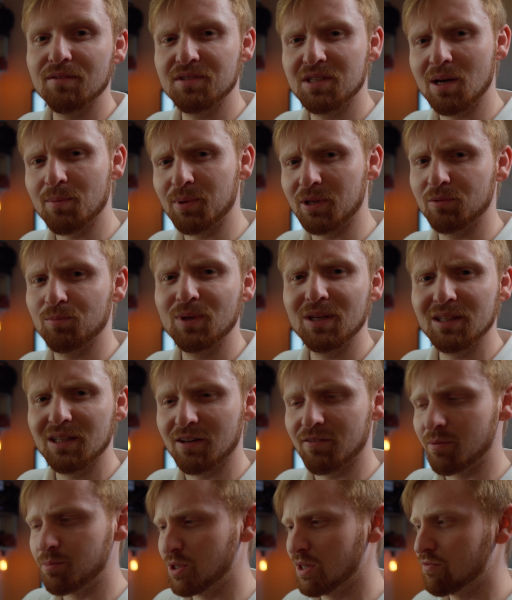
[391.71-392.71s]
вся предметка,
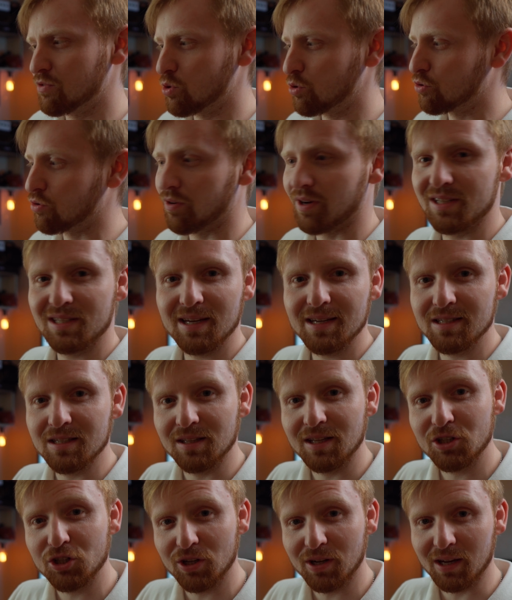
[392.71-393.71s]
вообще все, что касается
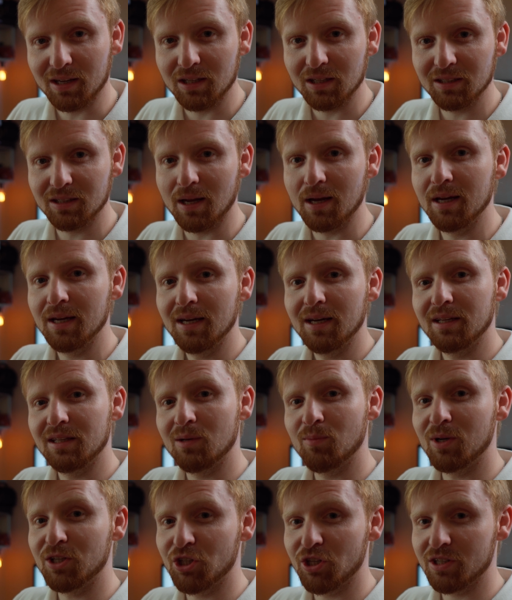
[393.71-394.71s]
наших каких-то
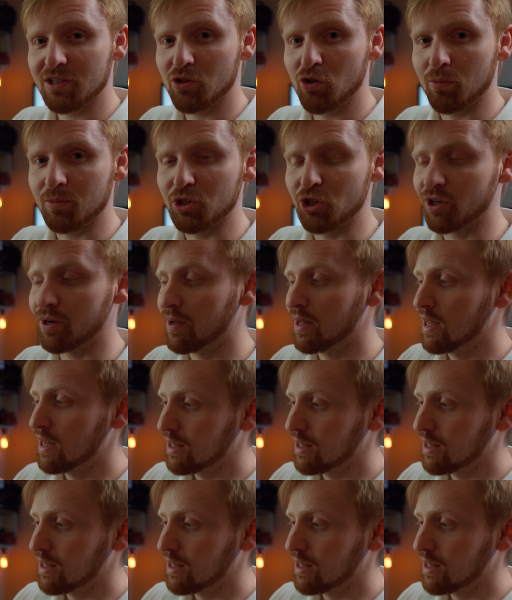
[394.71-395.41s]
небольших съемочек.